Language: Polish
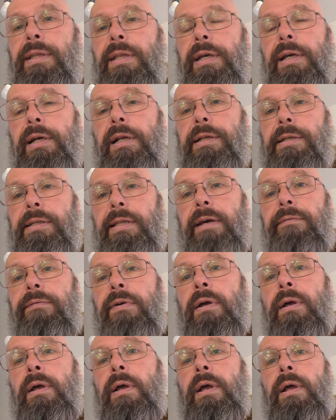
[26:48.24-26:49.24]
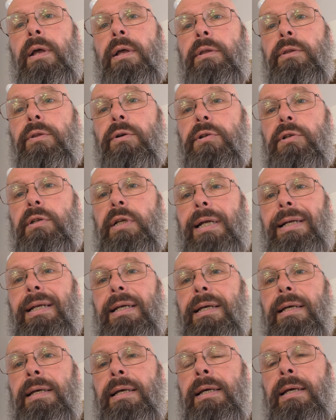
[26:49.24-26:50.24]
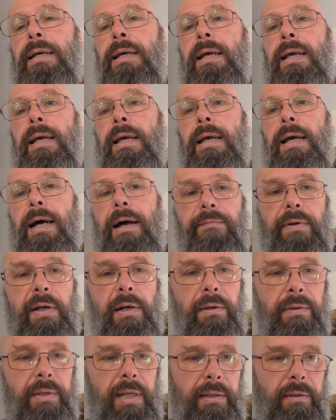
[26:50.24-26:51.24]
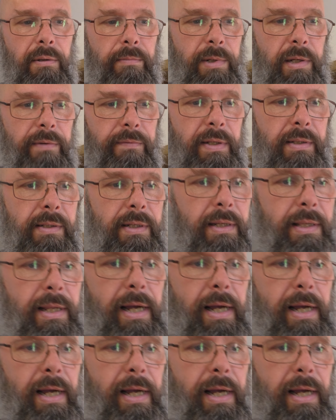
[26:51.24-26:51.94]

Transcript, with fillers: tych listew do ściany, a wygląda to mniej więcej